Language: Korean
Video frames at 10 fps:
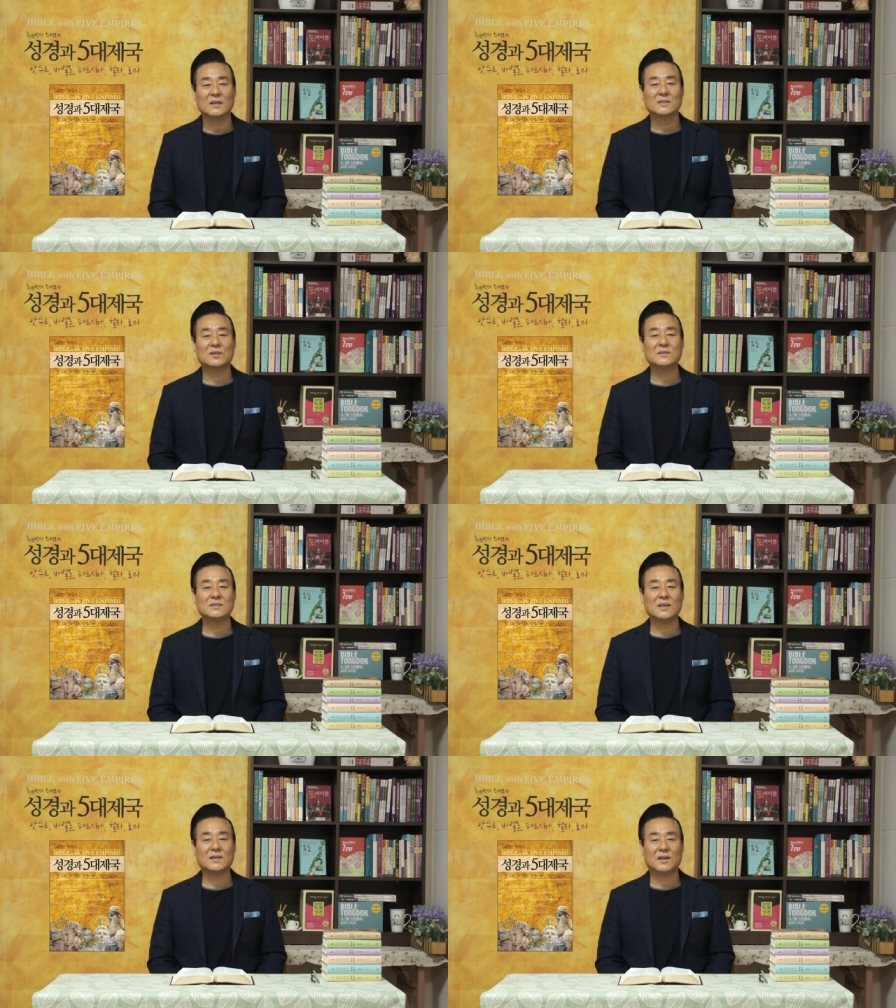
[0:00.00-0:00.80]
전
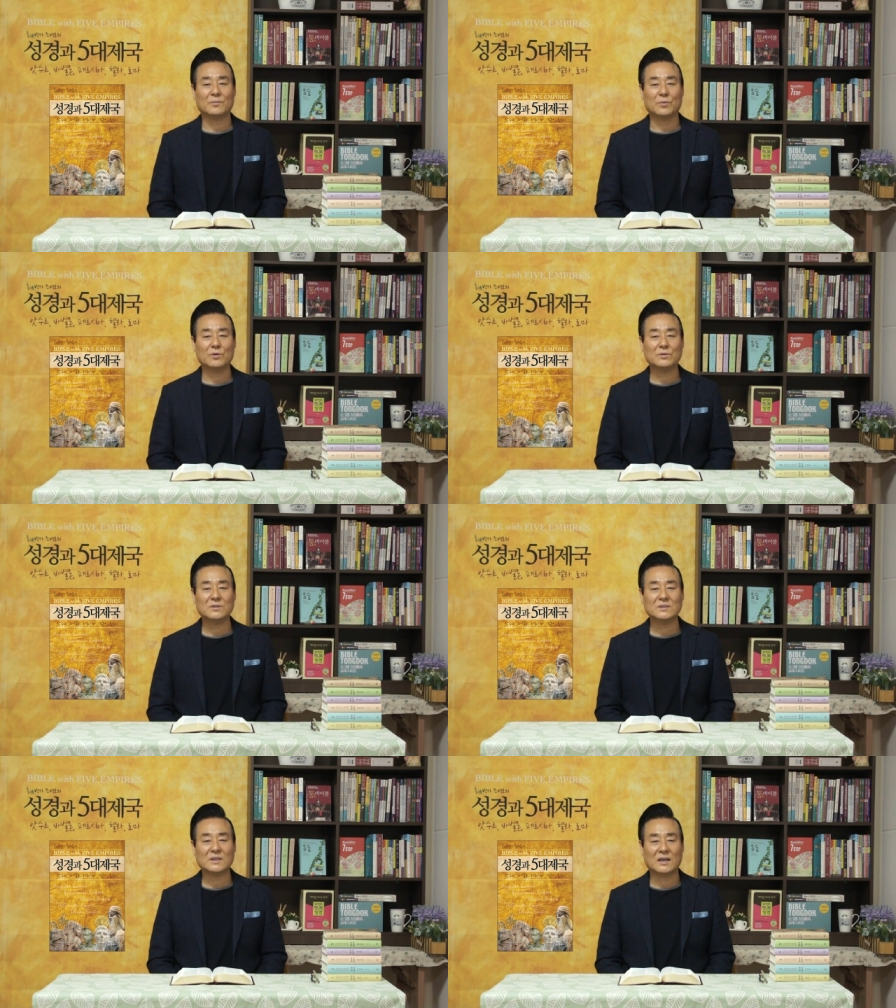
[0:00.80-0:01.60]
세계의
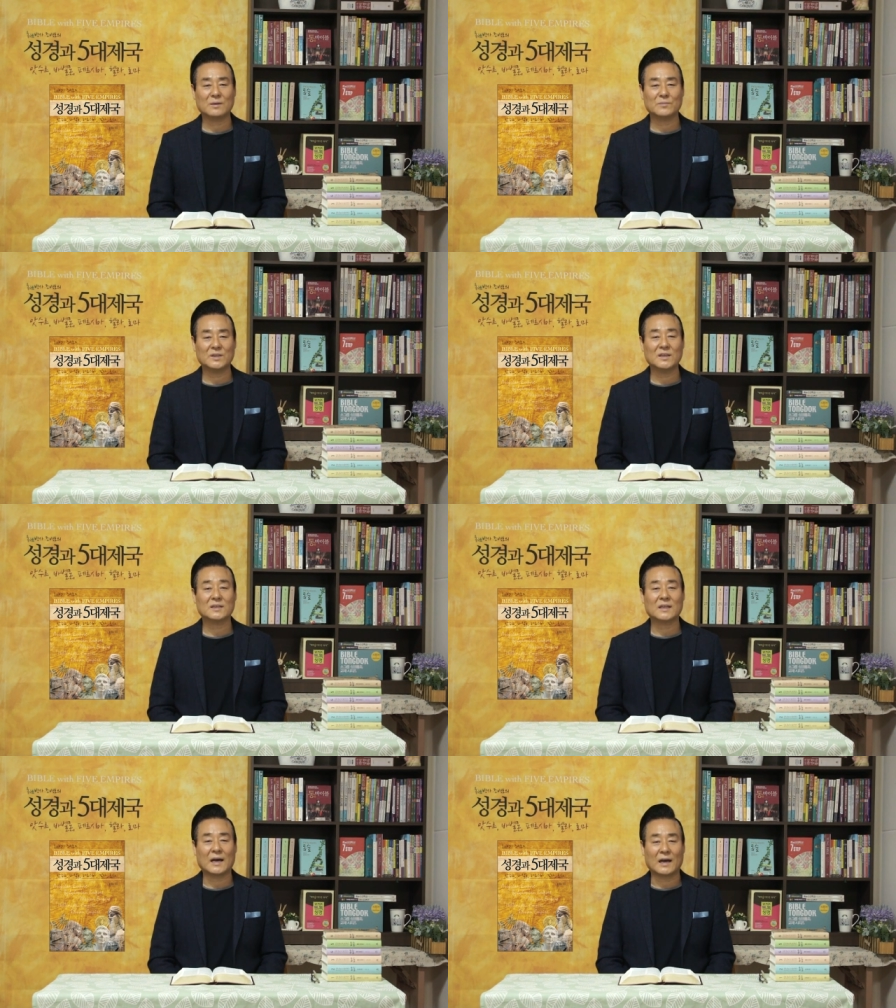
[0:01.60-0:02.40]
모든
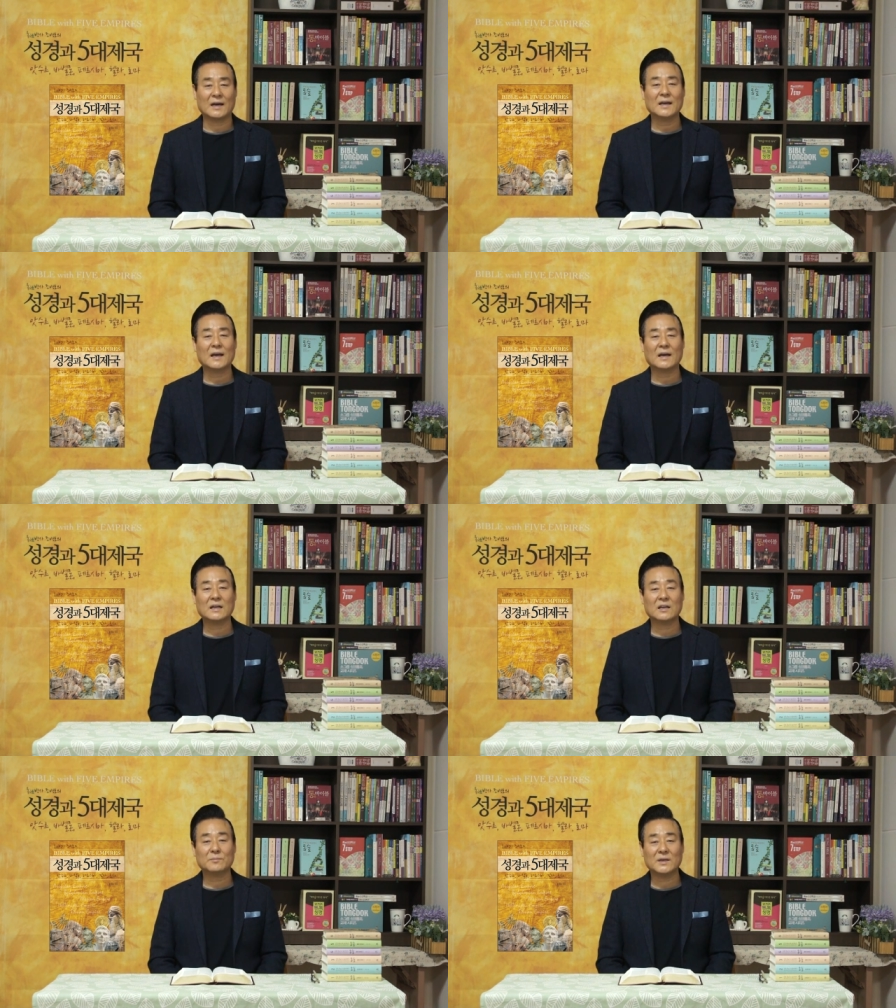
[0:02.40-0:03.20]
사람들이 다
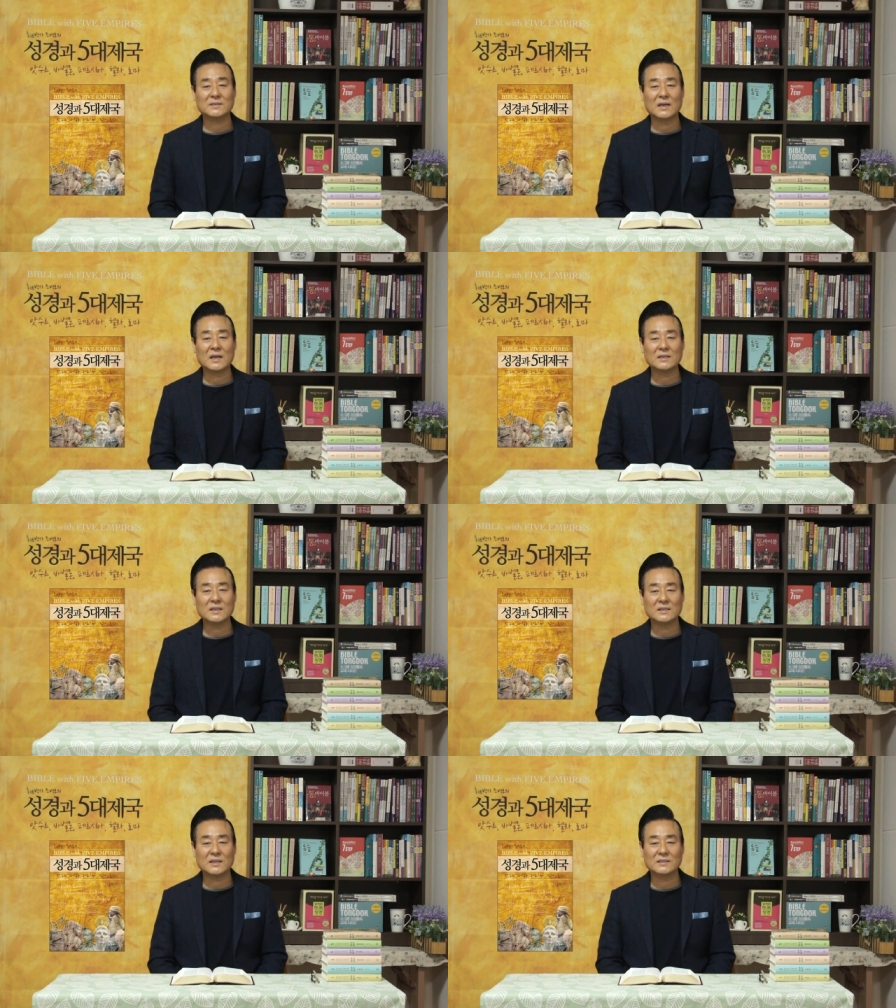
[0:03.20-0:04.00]
하나님의
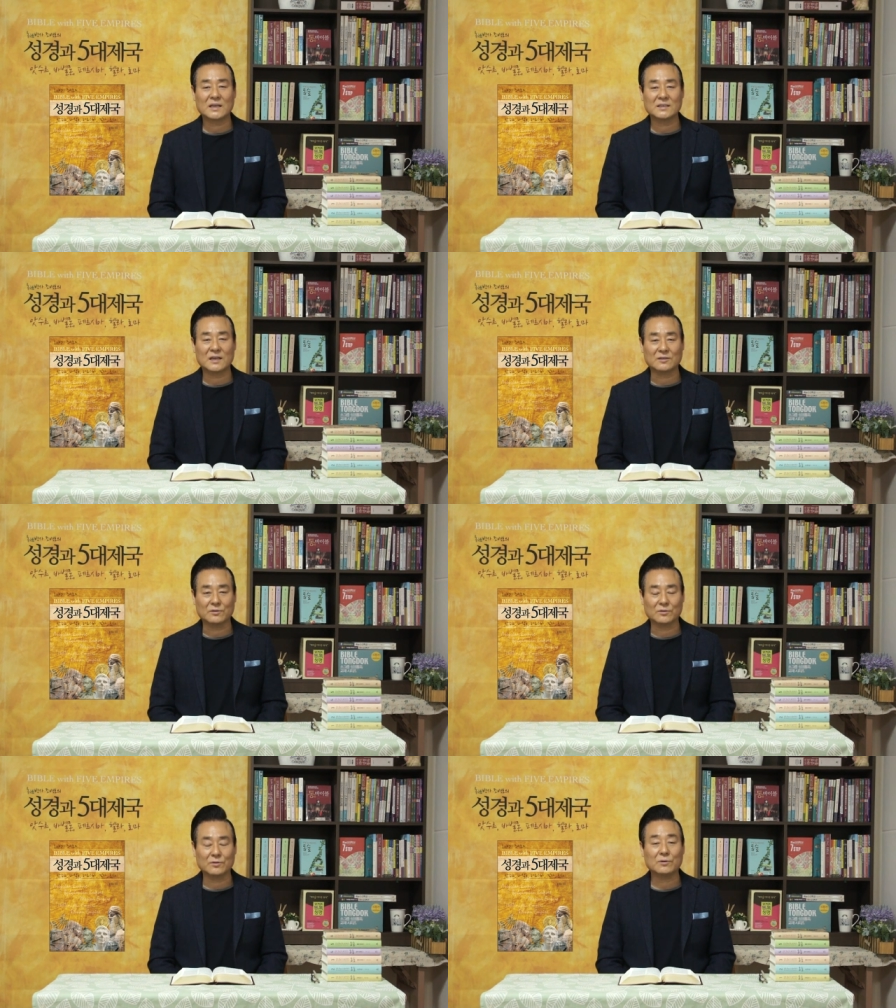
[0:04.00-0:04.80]
사랑의 대상이라는
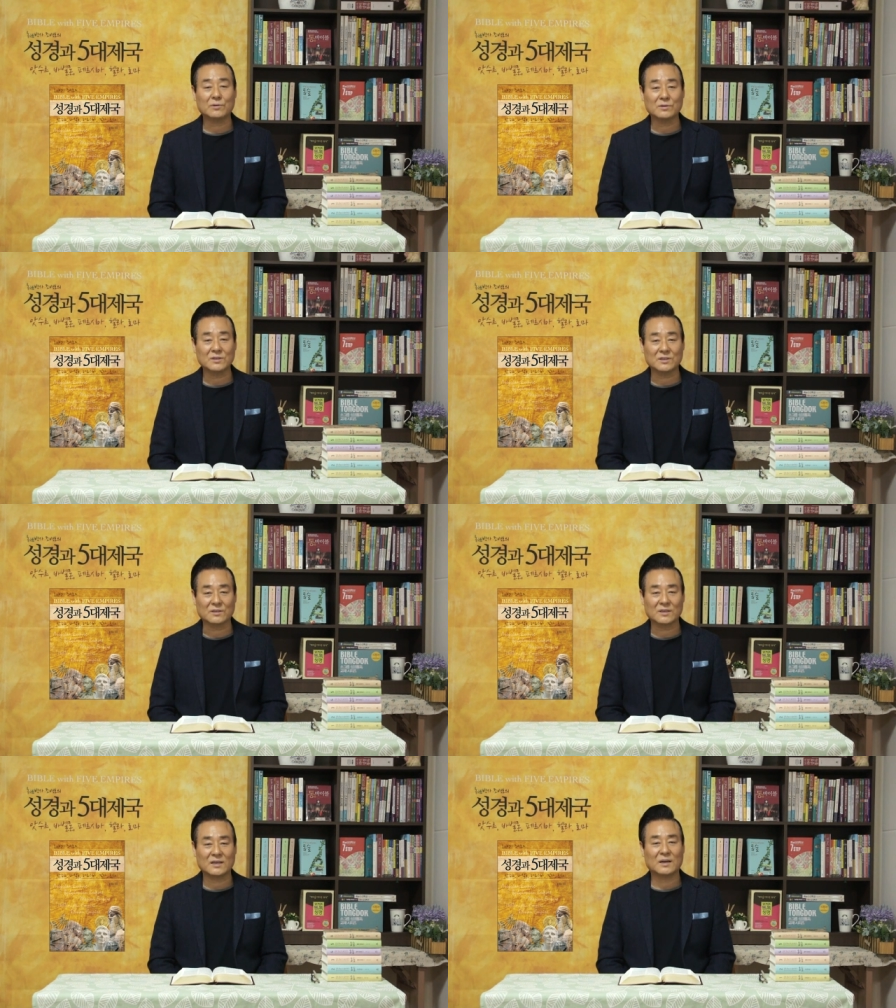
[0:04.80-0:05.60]
것도
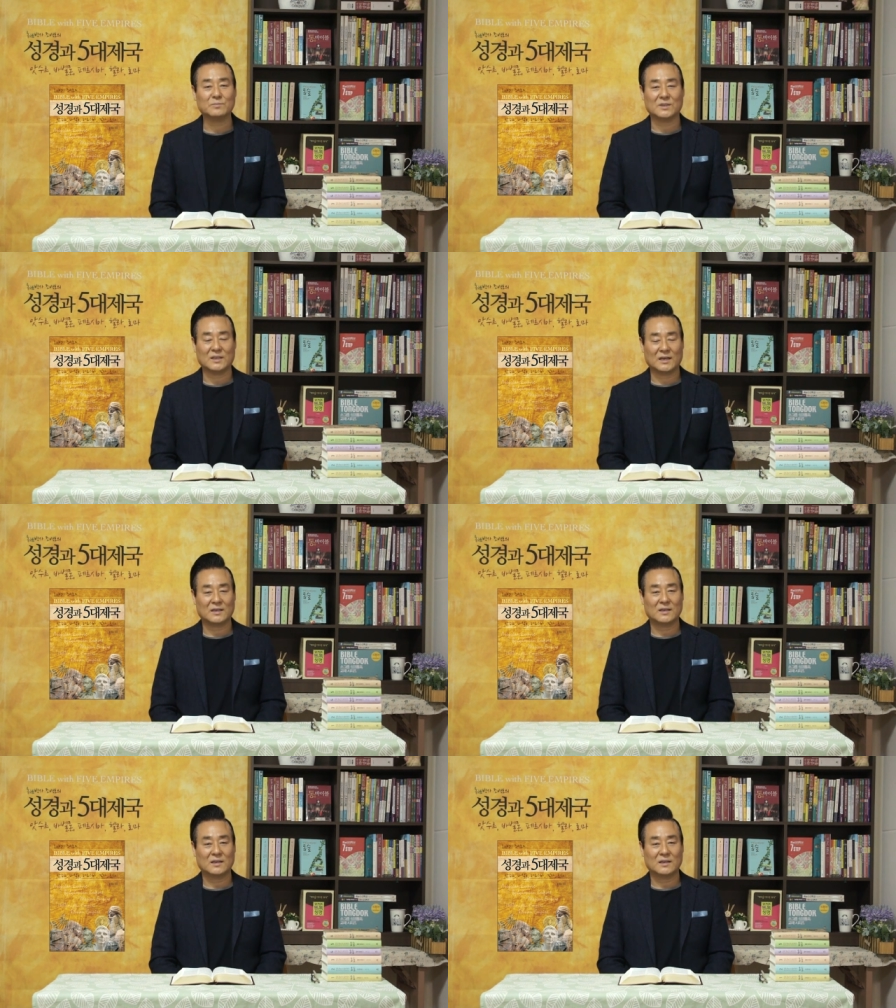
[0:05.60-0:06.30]
기억해야 합니다.